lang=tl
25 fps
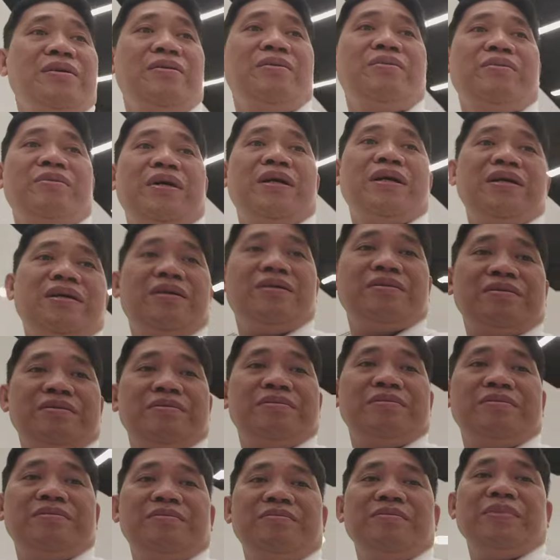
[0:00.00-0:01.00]
wow,
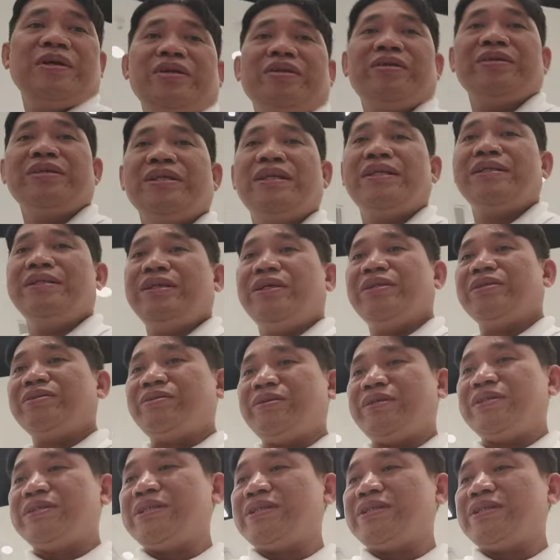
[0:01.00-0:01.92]
meron sila dito is